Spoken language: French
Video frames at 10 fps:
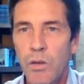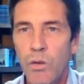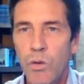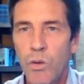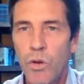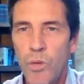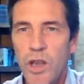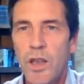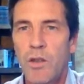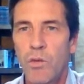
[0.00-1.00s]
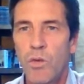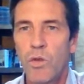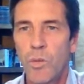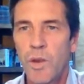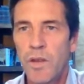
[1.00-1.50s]
de l'objet
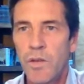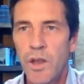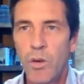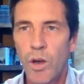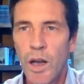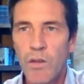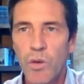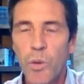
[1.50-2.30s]
d'étude spécifique aux classes